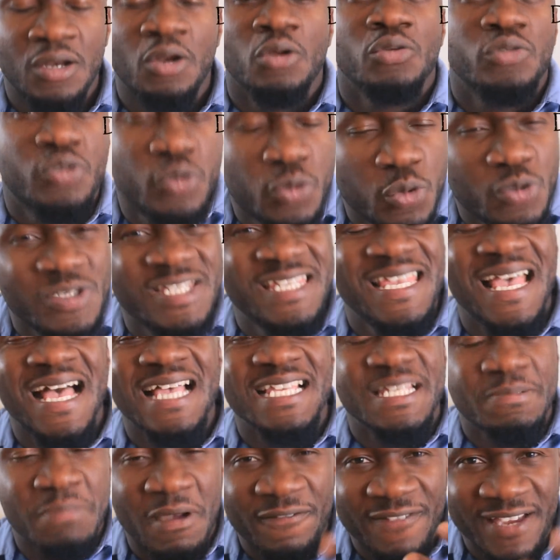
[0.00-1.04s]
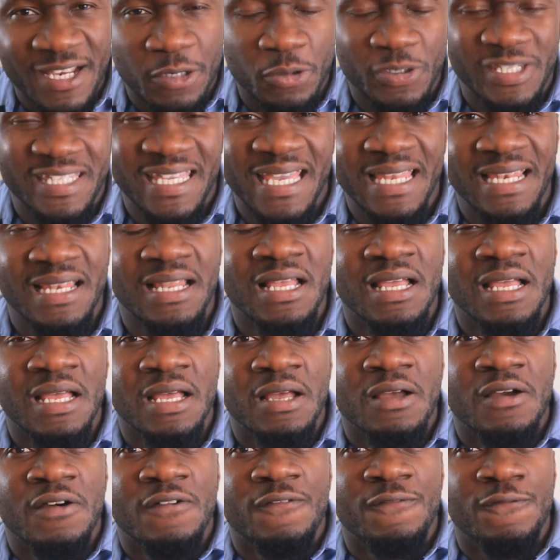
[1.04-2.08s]
L'enthousiasme avec lequel
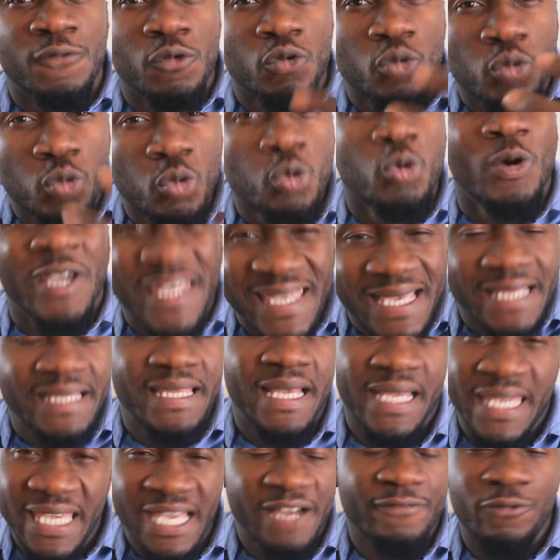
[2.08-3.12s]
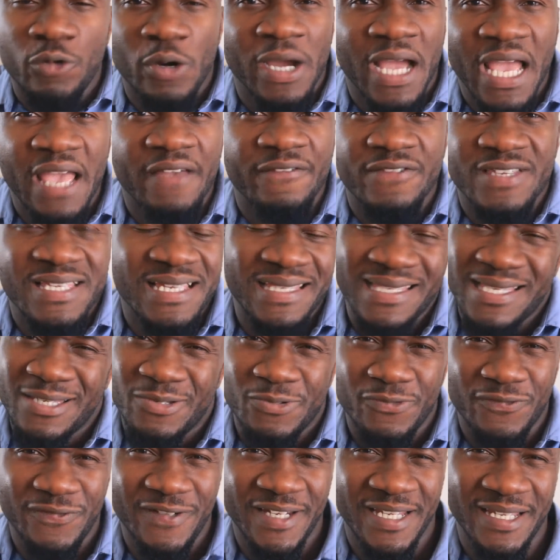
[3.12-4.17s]
vous couriez derrière vos rêves s'est
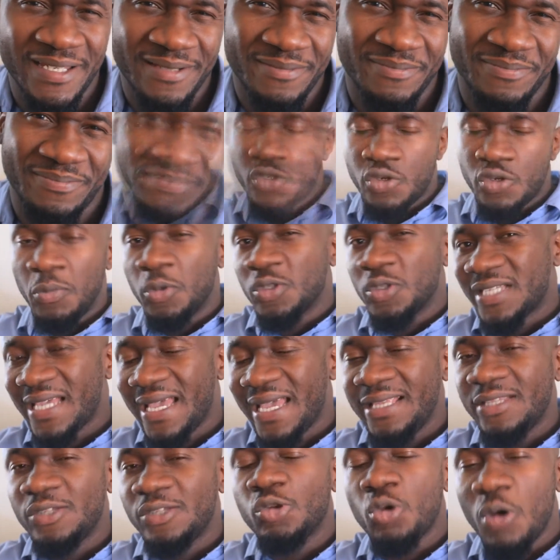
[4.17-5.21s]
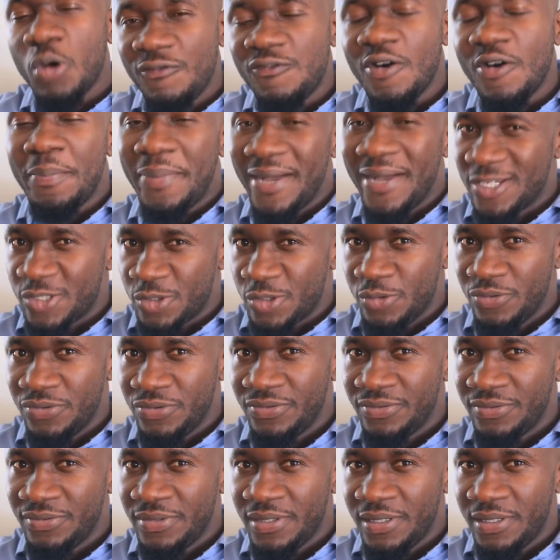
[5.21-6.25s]
essoufflé. Je m'entraîne trois fois par jour,
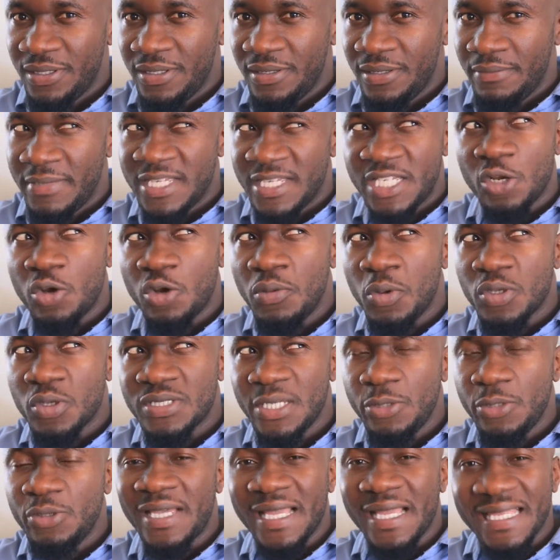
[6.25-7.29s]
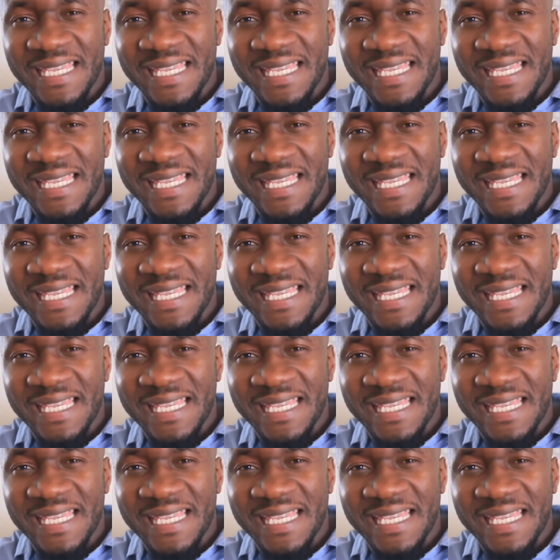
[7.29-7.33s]
mais j'ai commencé une